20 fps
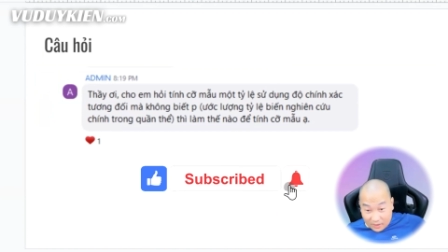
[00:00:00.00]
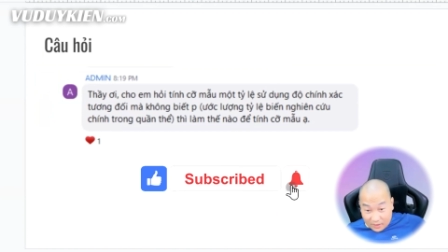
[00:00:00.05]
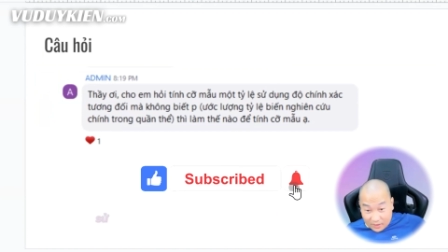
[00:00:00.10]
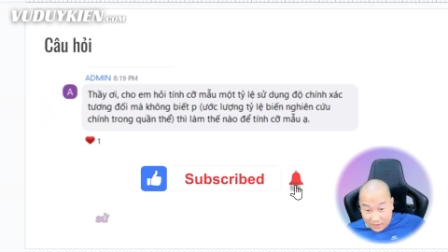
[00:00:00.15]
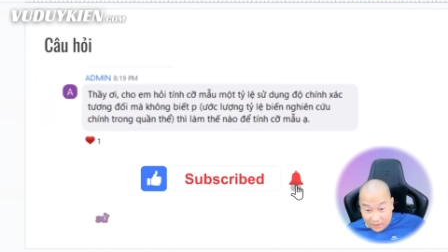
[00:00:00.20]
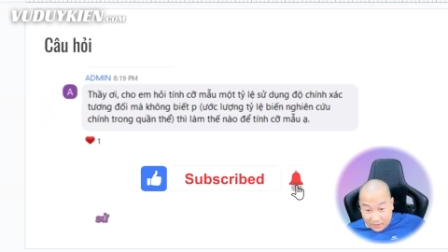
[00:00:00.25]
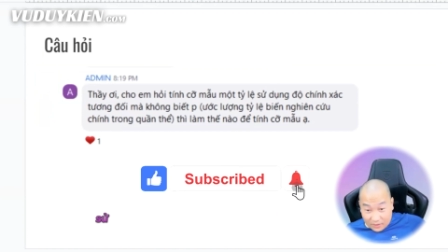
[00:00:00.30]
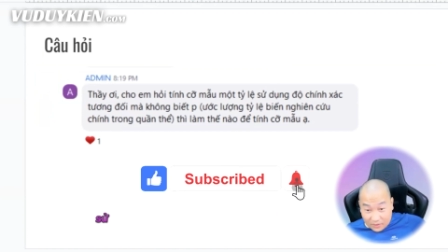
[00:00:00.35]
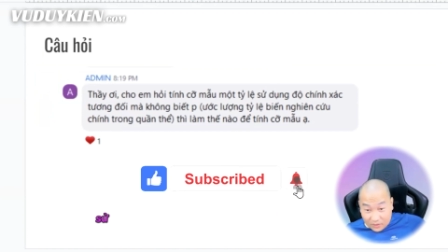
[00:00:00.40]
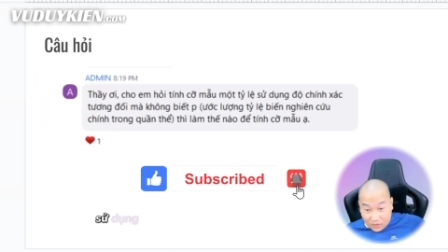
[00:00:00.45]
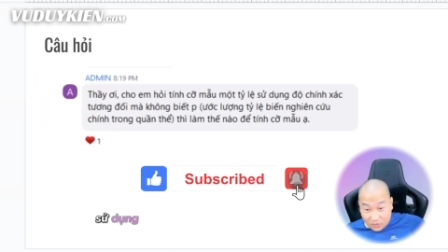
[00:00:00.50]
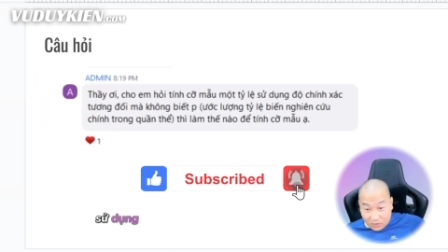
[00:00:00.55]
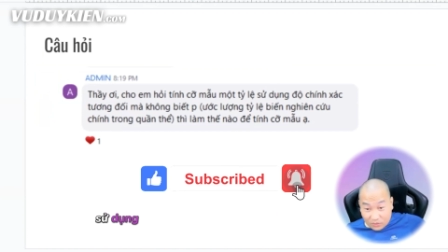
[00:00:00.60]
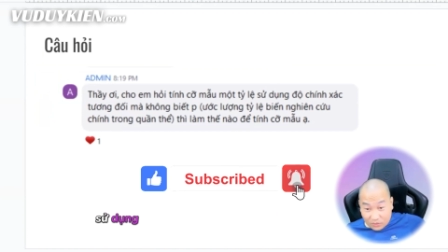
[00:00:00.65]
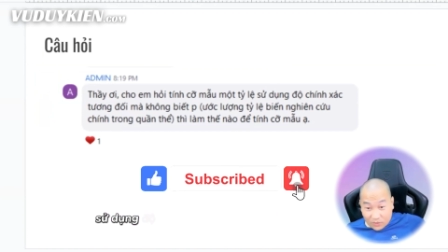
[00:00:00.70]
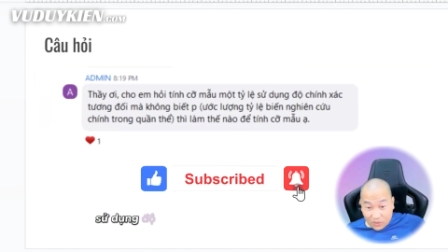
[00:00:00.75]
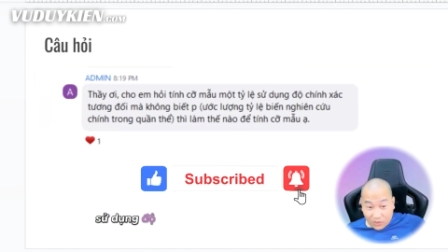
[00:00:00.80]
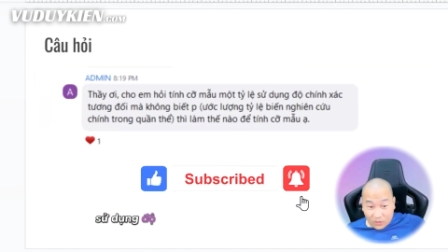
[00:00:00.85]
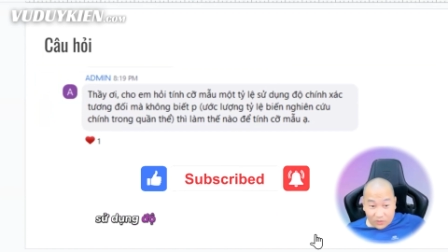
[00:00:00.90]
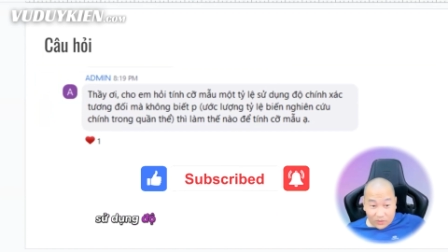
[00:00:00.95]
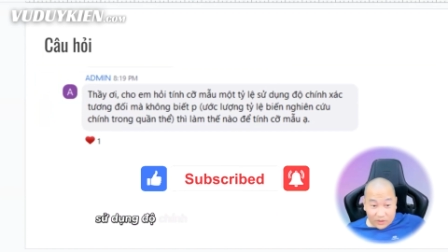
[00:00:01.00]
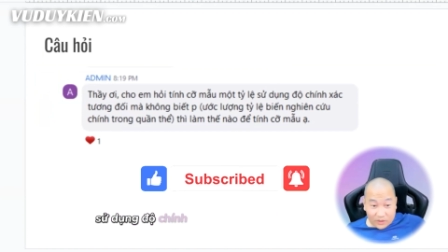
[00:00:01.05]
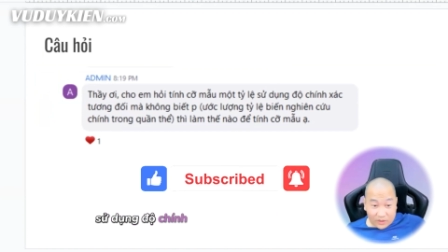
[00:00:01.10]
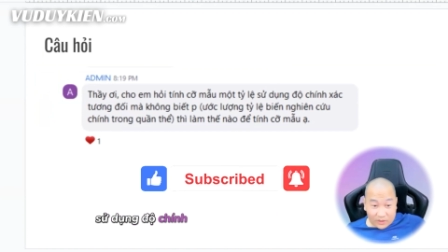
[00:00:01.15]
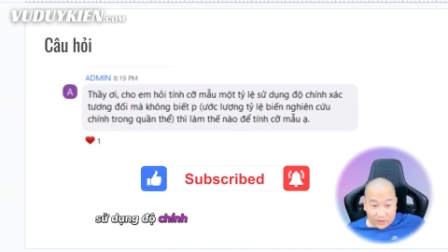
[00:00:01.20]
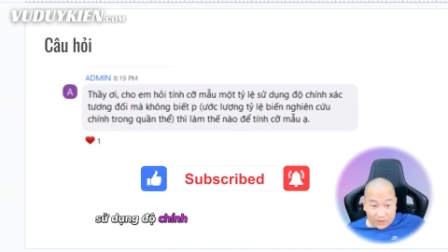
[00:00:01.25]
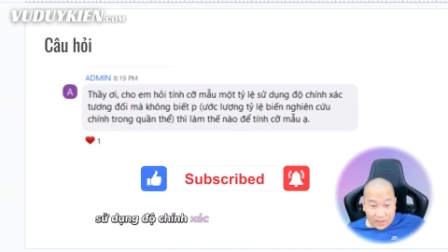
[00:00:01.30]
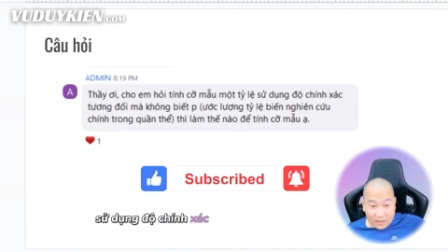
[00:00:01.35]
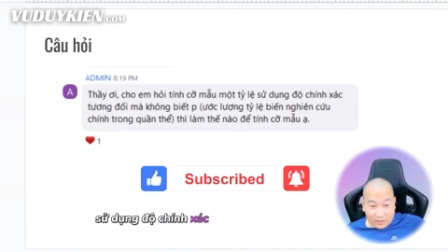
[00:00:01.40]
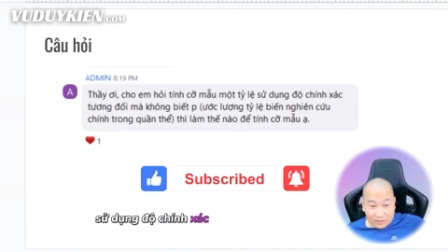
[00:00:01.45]
sử dụng độ
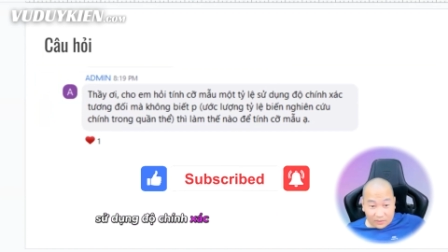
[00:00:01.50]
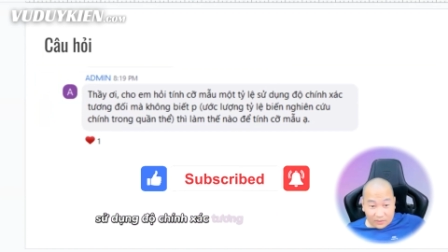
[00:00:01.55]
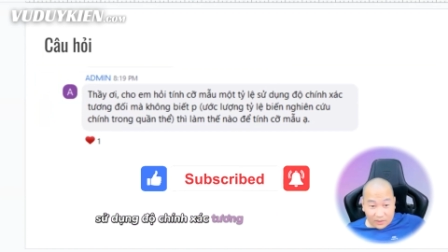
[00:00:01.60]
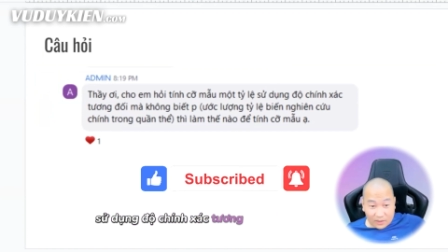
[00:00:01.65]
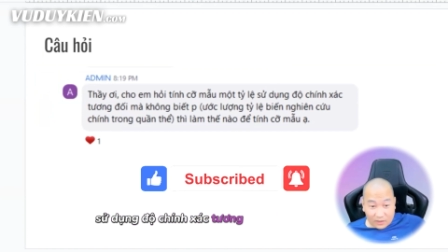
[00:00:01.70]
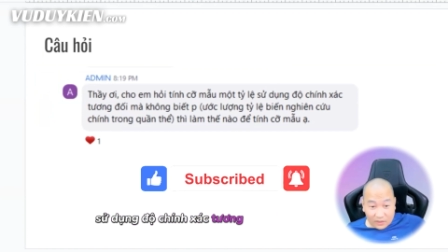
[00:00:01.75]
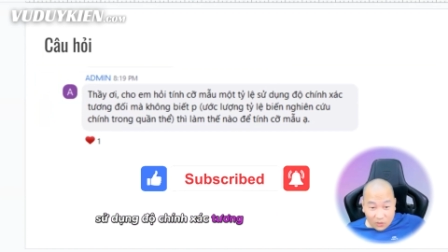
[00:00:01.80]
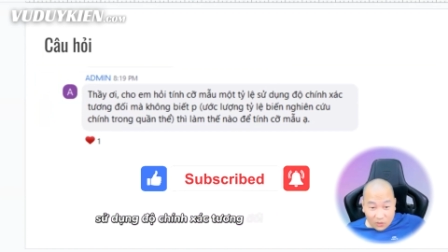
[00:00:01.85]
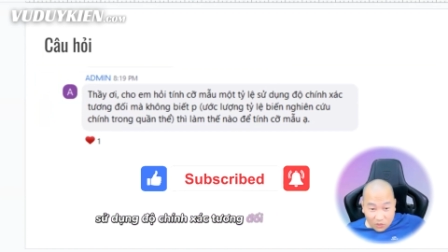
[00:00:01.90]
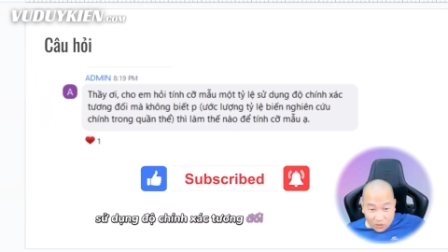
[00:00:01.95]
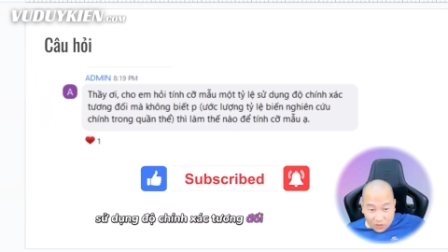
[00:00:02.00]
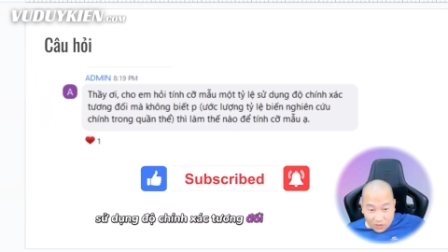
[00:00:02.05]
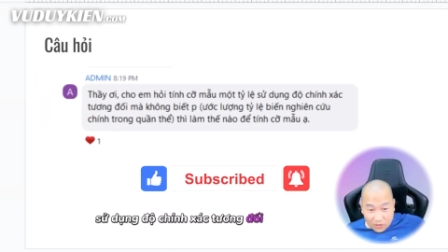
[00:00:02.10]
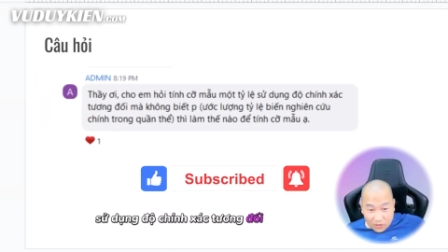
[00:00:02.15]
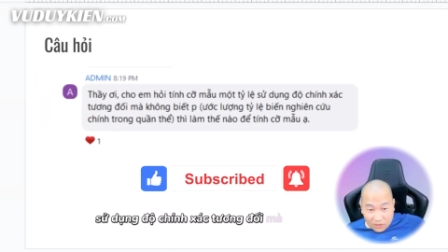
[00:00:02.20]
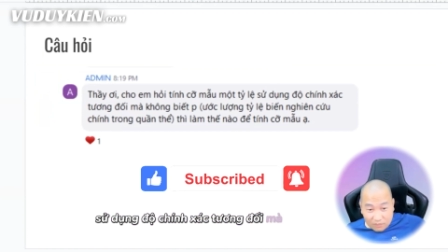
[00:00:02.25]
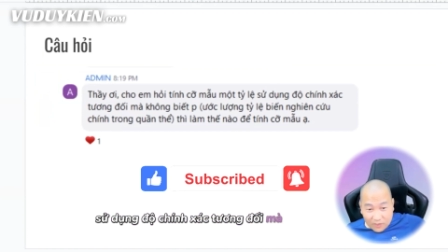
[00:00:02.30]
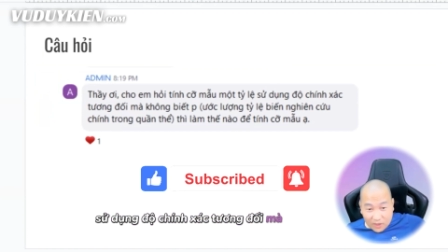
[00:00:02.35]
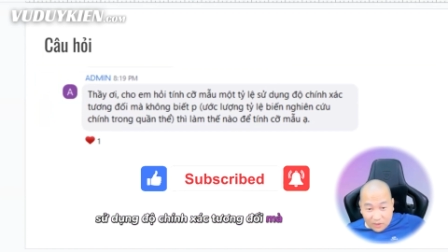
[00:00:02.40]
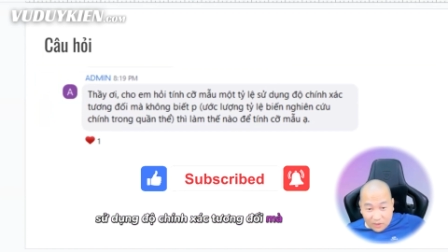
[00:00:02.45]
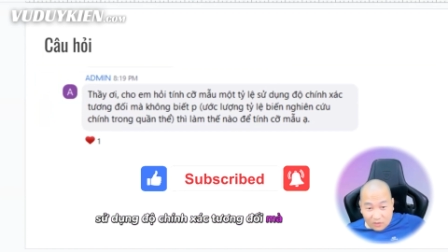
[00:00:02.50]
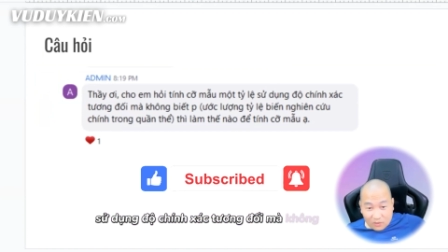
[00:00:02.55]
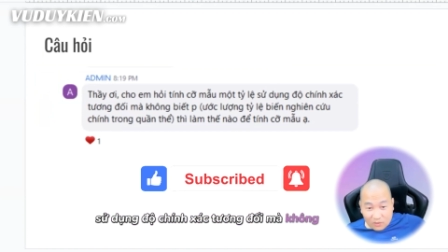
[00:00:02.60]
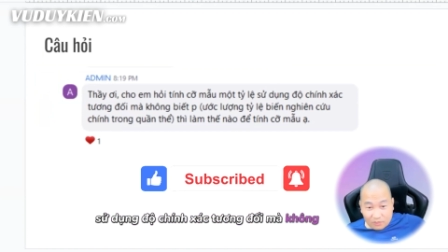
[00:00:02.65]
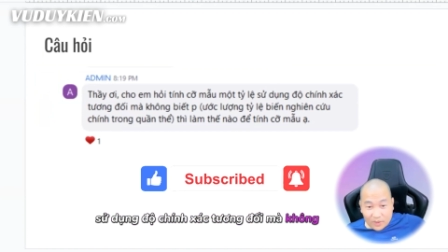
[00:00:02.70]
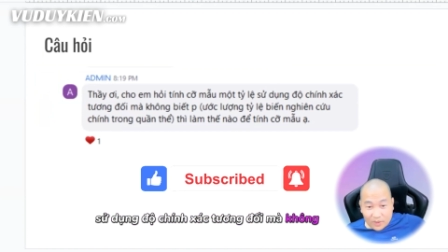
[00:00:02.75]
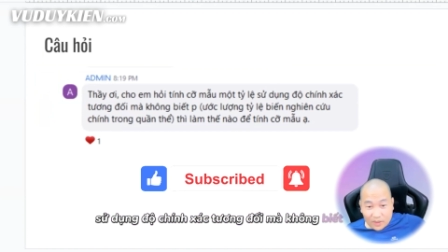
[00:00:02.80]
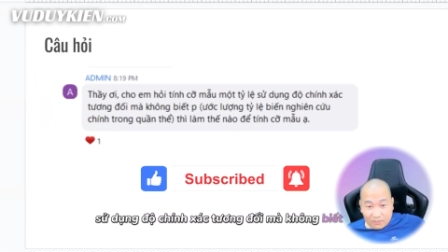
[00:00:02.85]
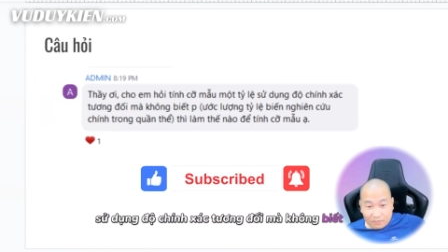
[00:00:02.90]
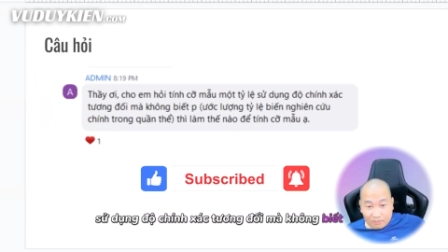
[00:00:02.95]
chính xác tương đối mà
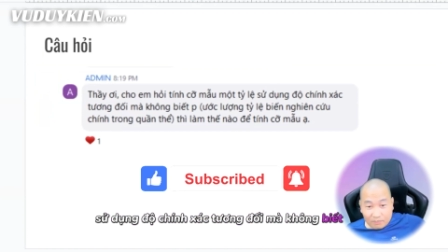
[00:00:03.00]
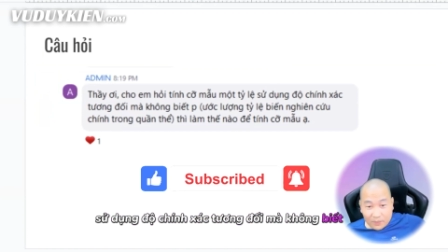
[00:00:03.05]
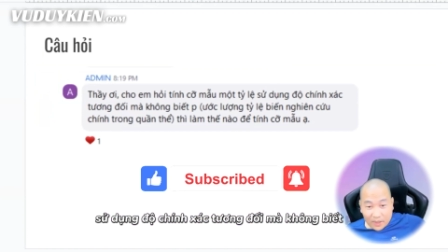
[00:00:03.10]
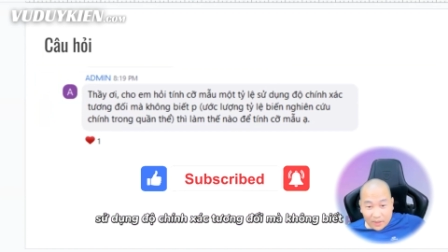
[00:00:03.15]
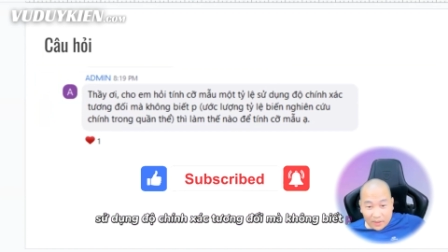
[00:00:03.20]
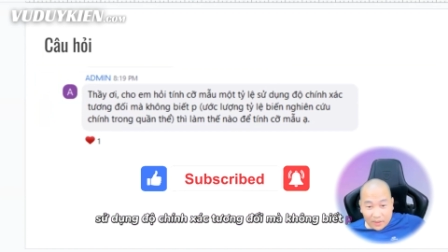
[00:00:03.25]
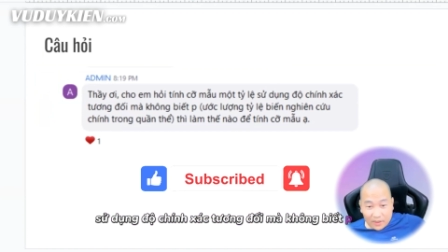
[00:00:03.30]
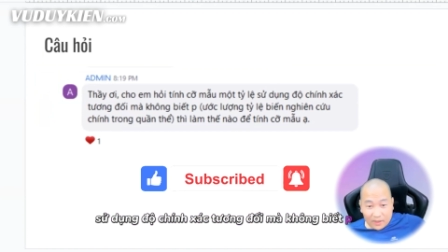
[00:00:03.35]
không biết P,